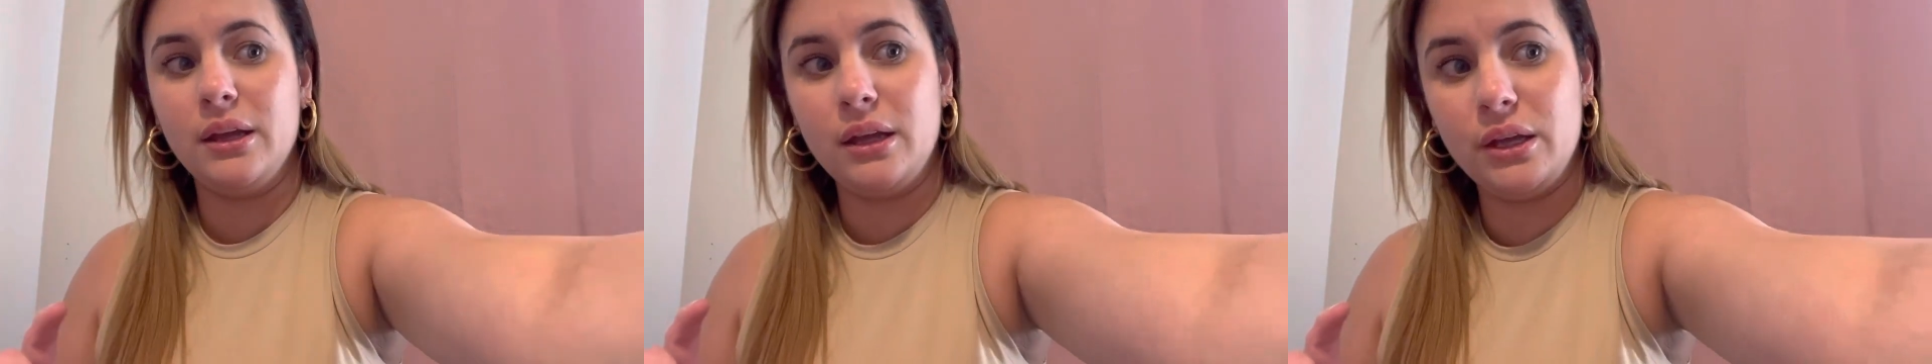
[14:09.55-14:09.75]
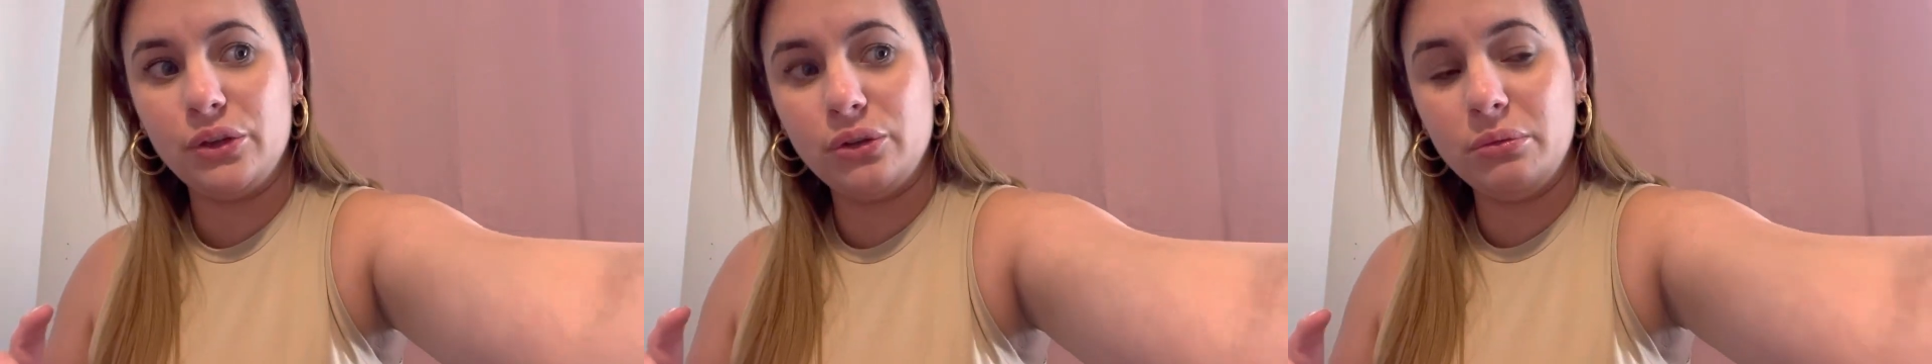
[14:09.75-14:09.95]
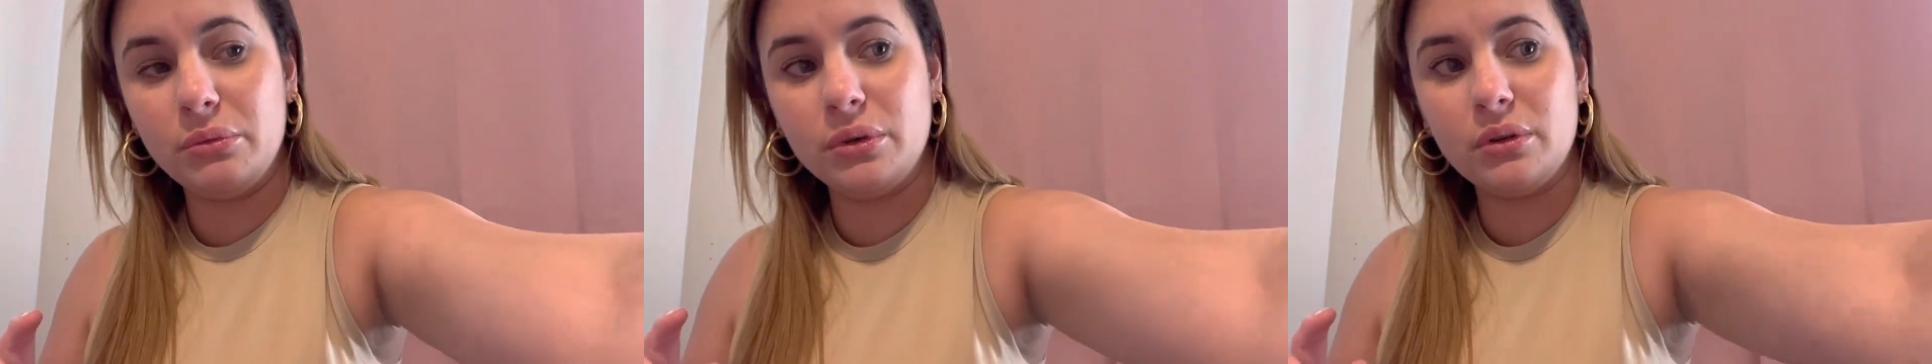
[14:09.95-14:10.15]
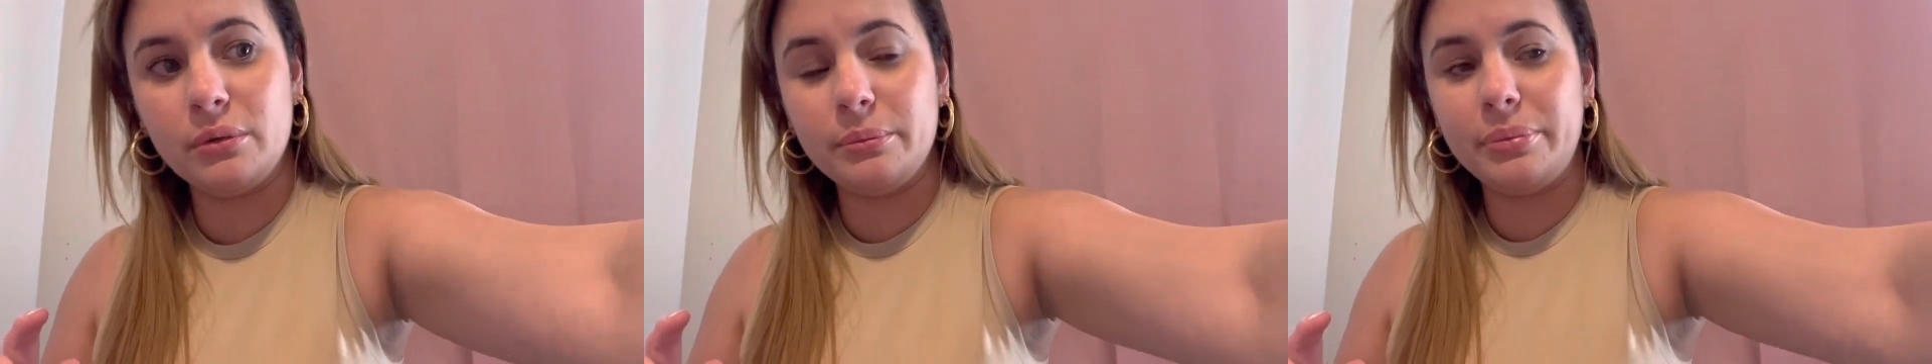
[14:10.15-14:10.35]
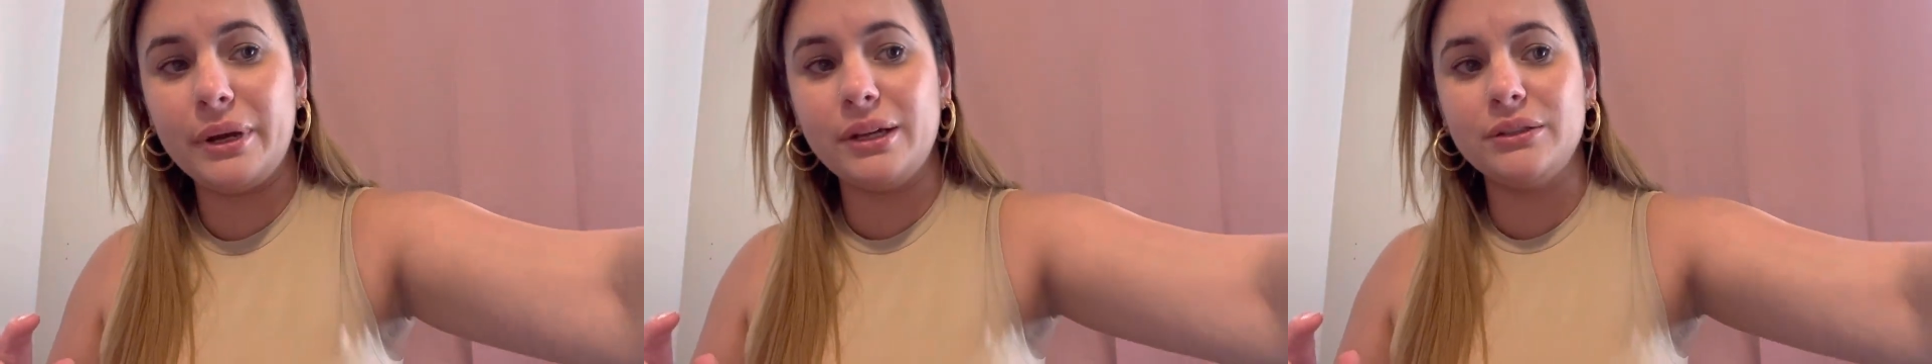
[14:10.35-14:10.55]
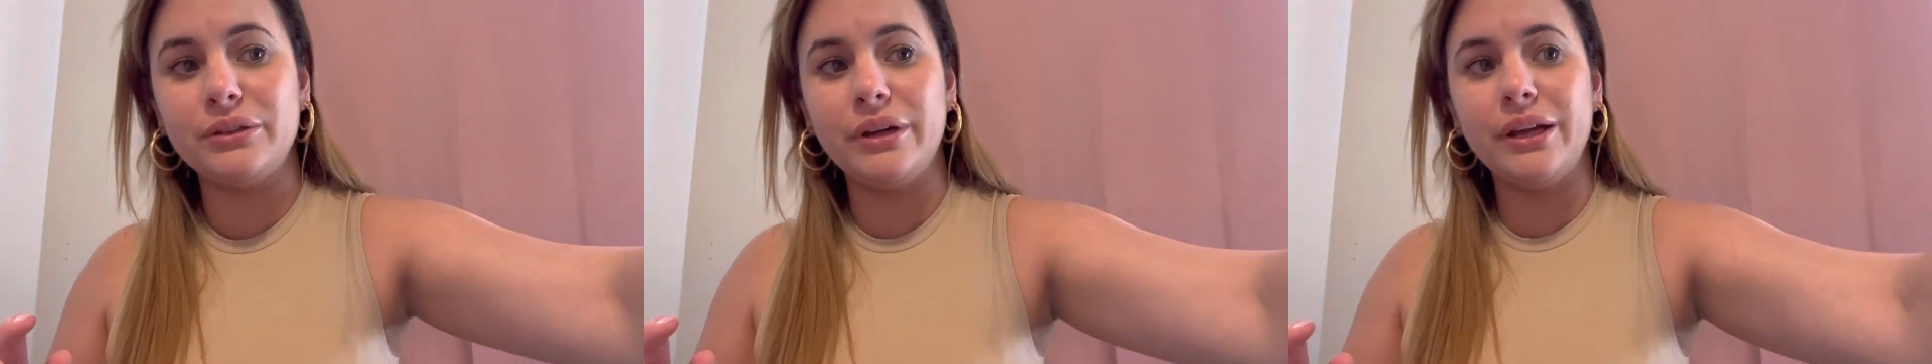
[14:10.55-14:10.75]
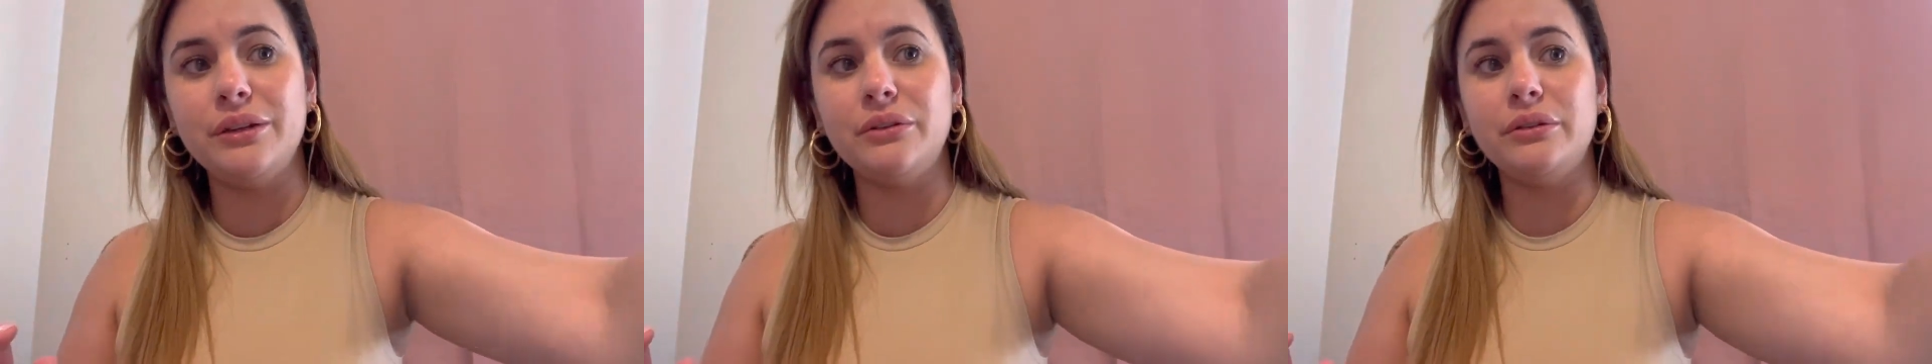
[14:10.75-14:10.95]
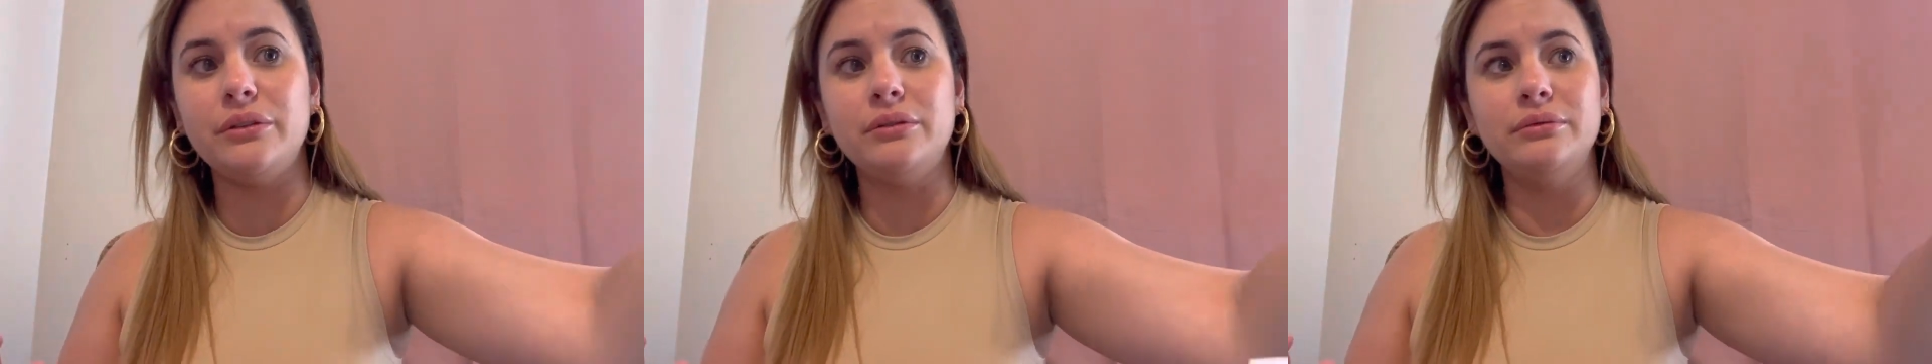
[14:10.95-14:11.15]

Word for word: Estuvimos comprando esto.